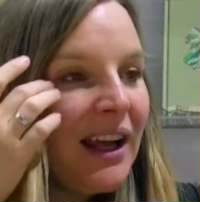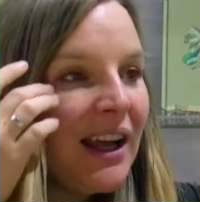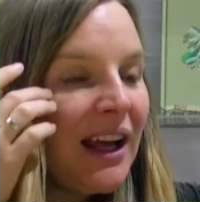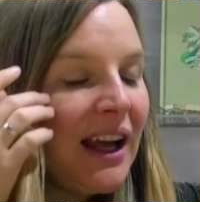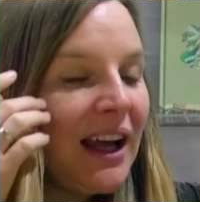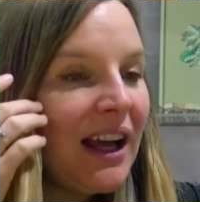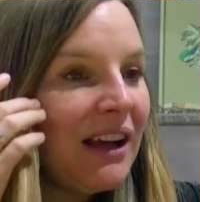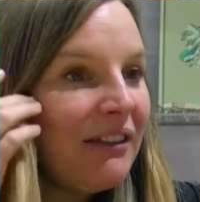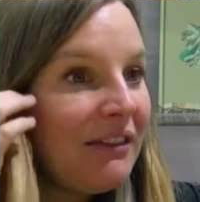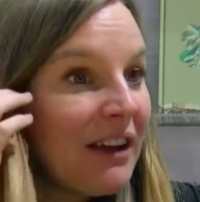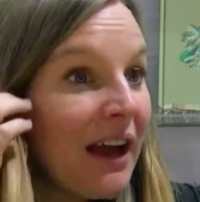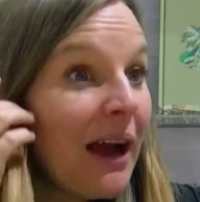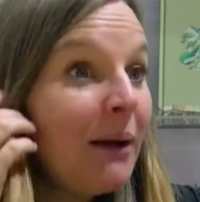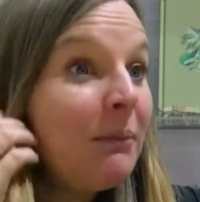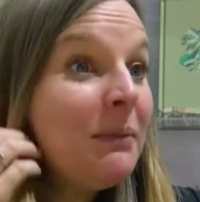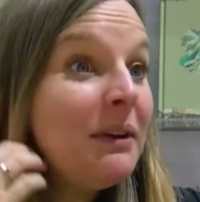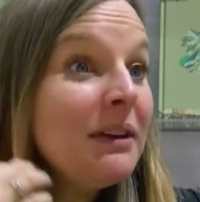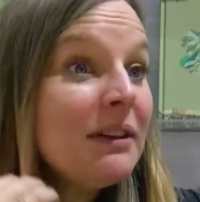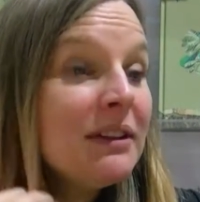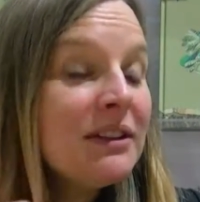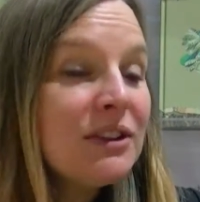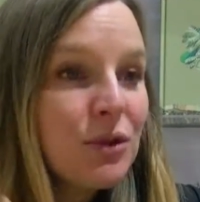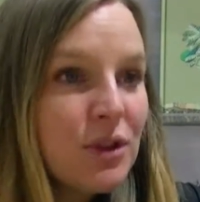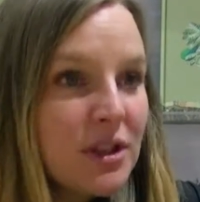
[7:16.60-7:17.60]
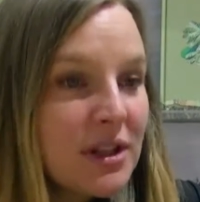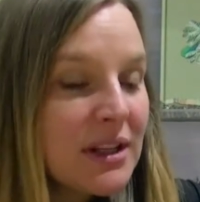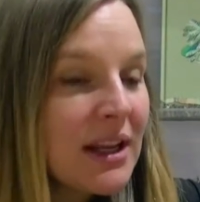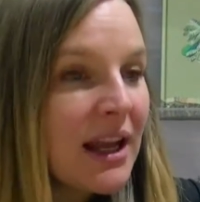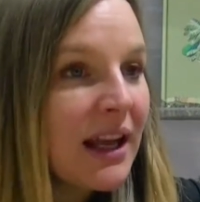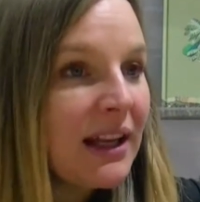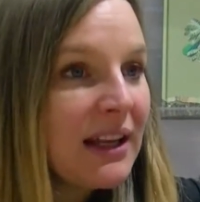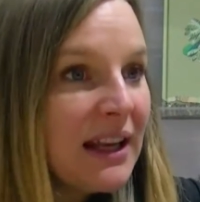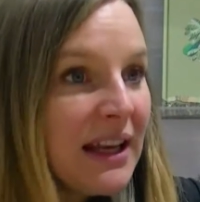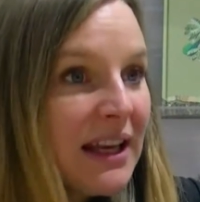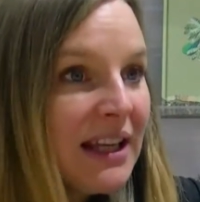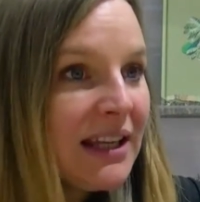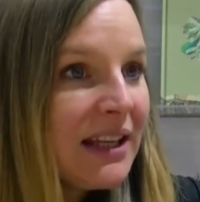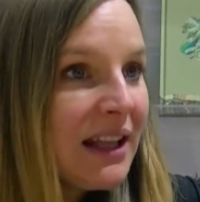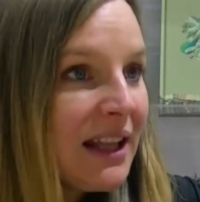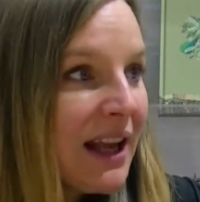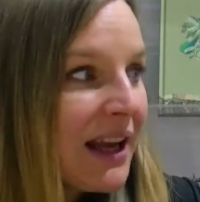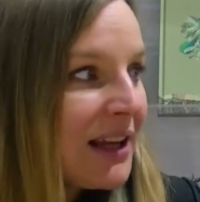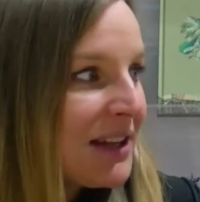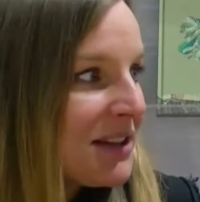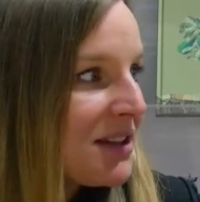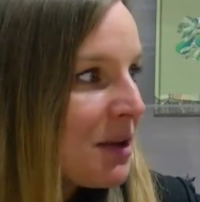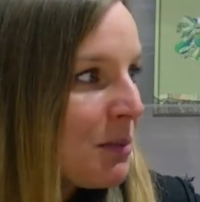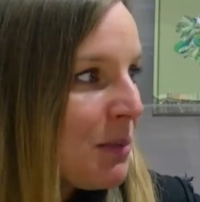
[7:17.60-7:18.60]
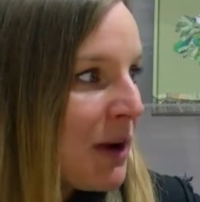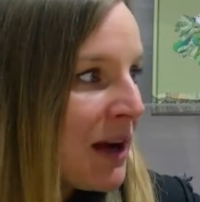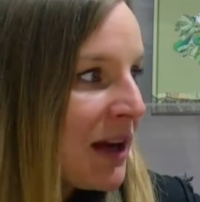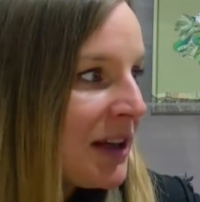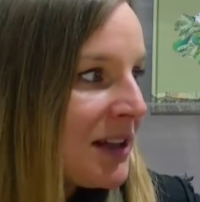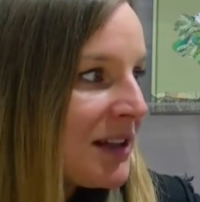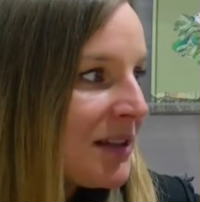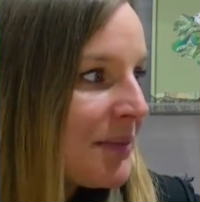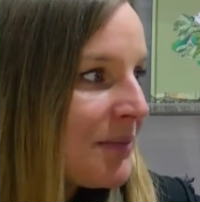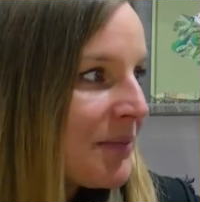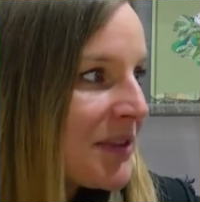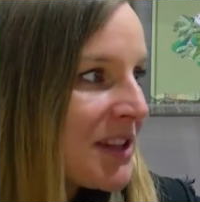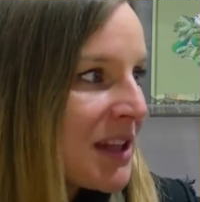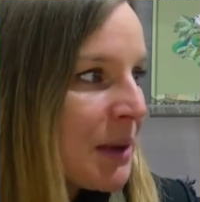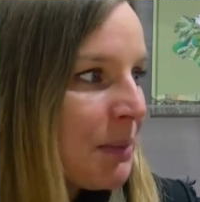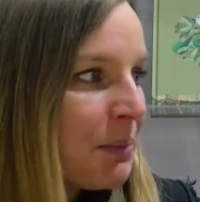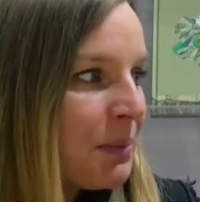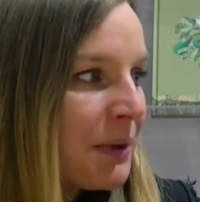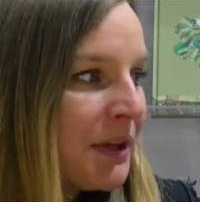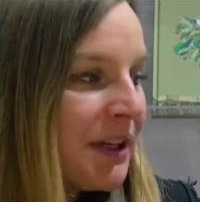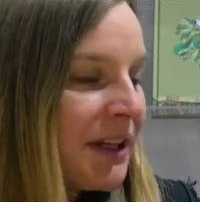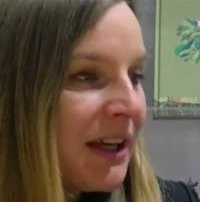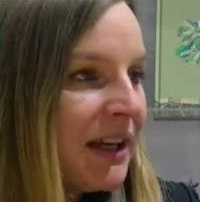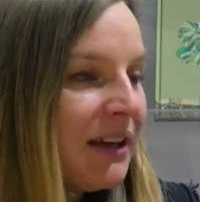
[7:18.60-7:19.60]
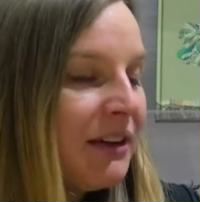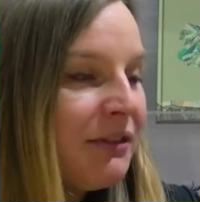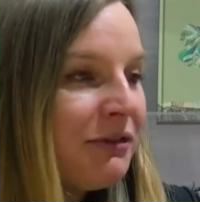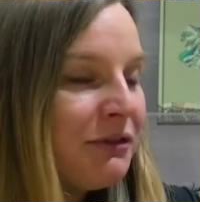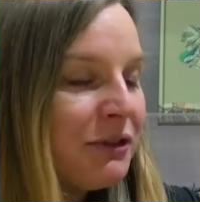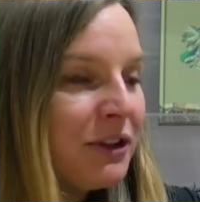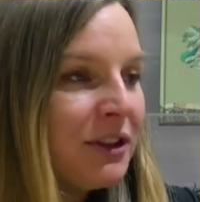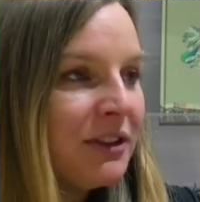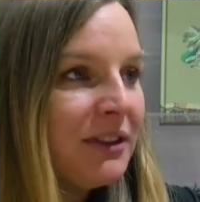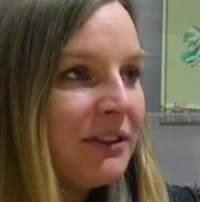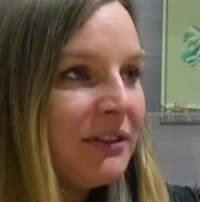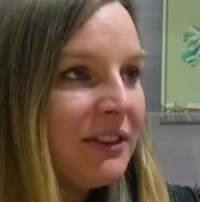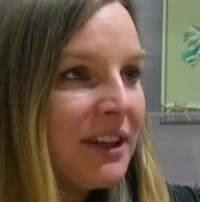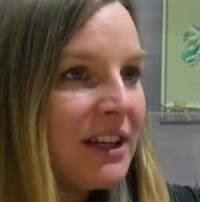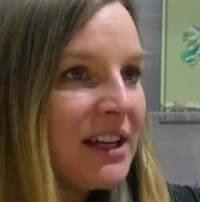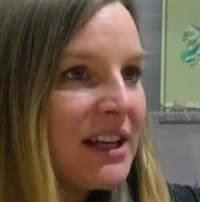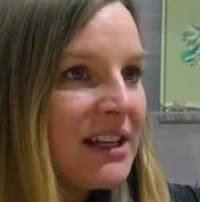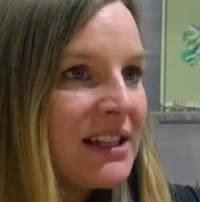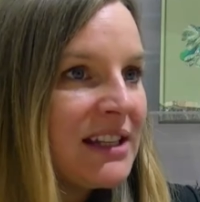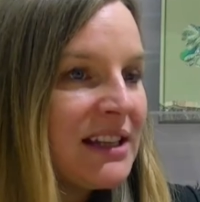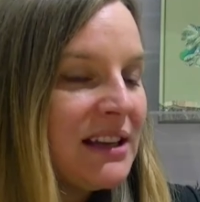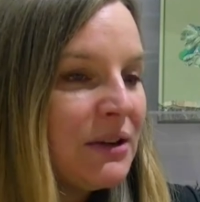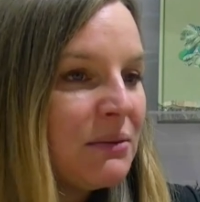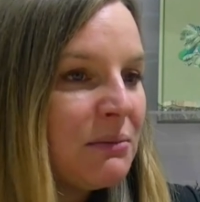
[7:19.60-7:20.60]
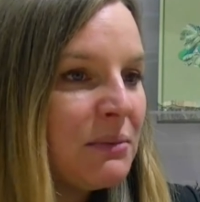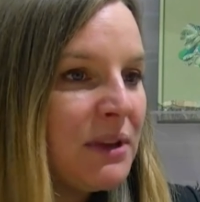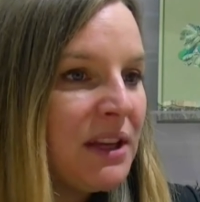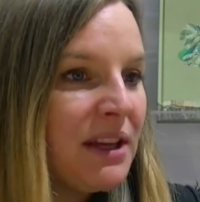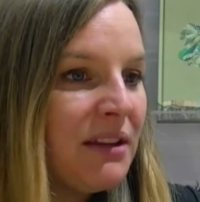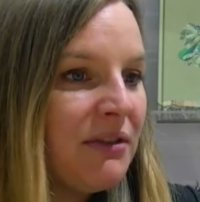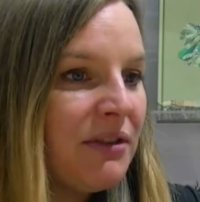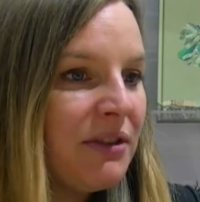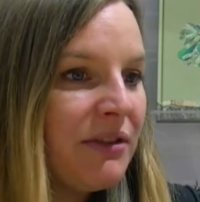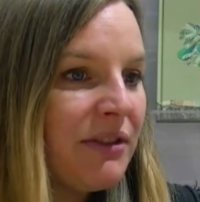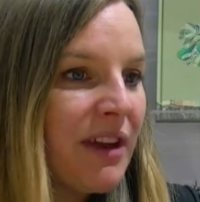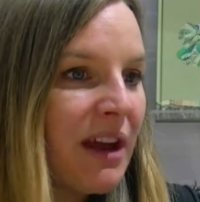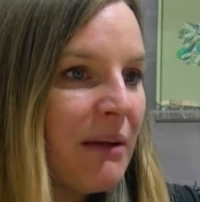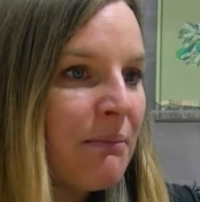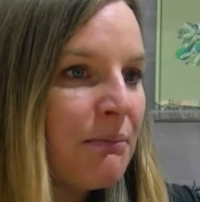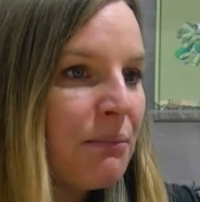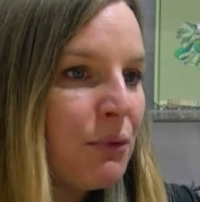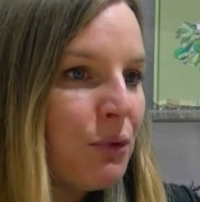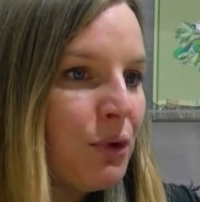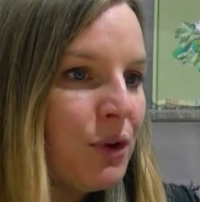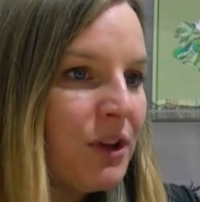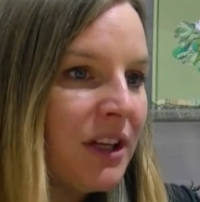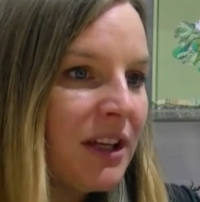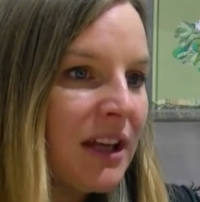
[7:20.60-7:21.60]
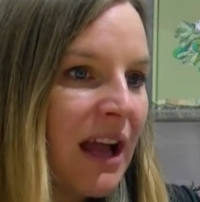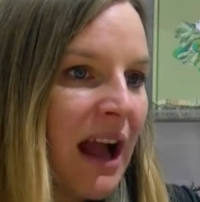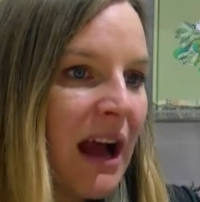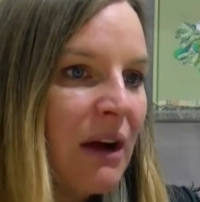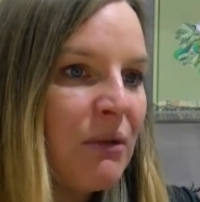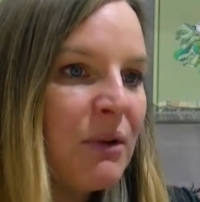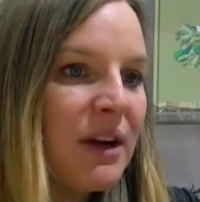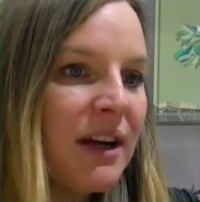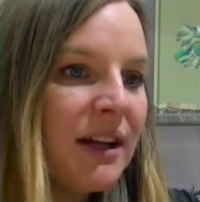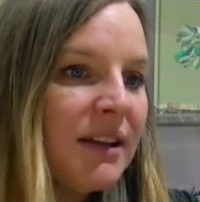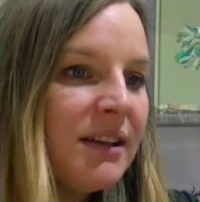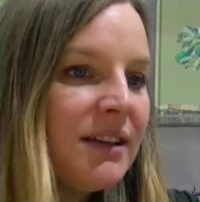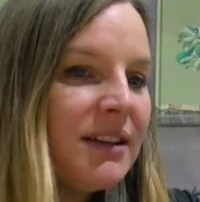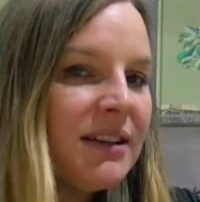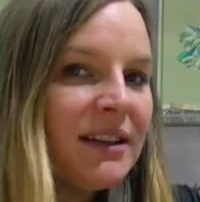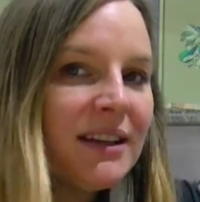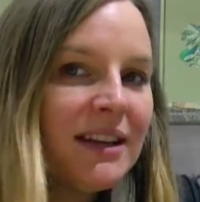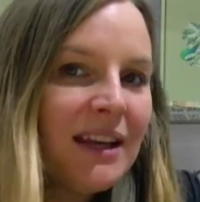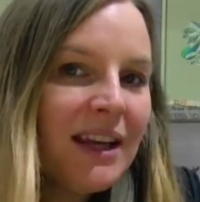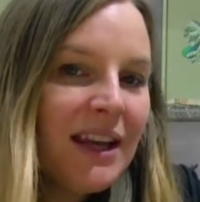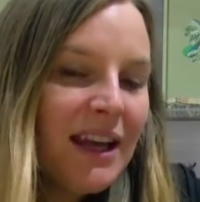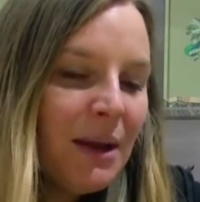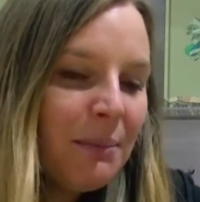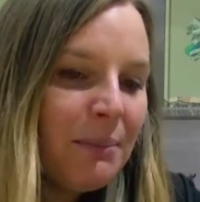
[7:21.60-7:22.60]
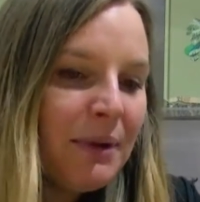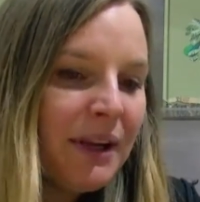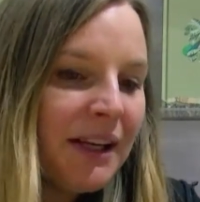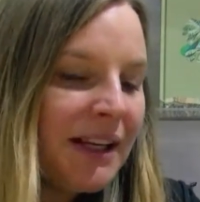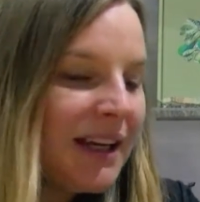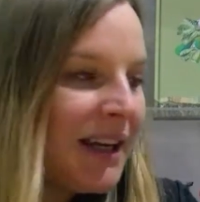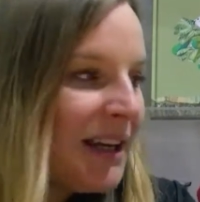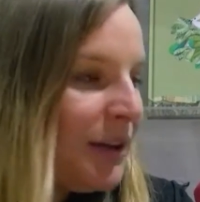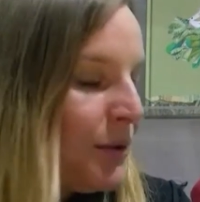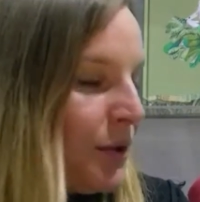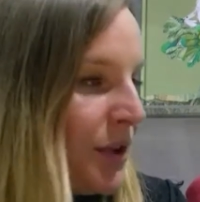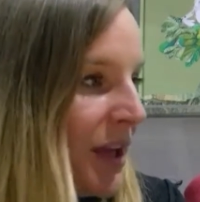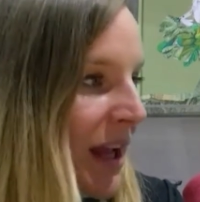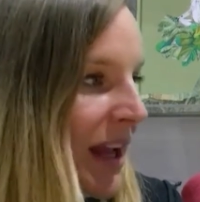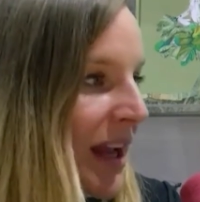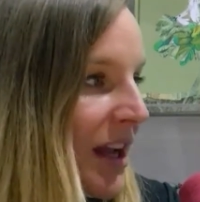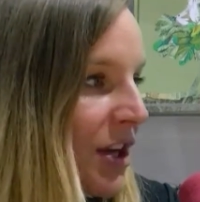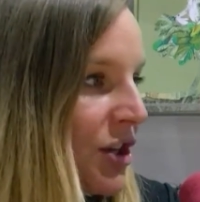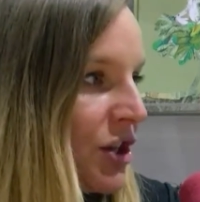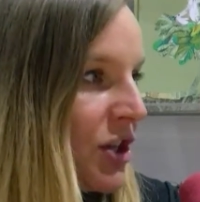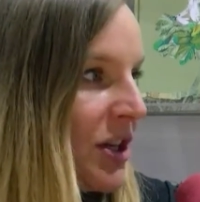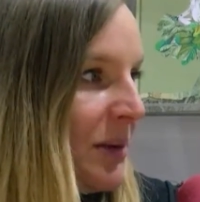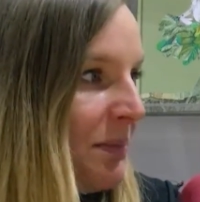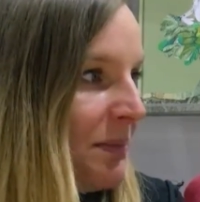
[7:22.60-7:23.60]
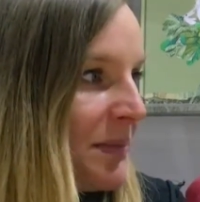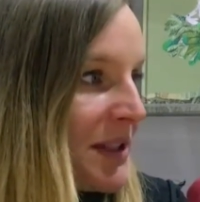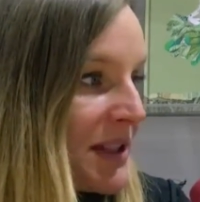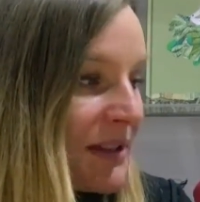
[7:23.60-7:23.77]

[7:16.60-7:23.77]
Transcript: Äh, wir haben es uns da nicht leicht gemacht. Es gibt Bilder von Vanessa und mir, wie wir am Boden kauernd Bilder hin und her schieben.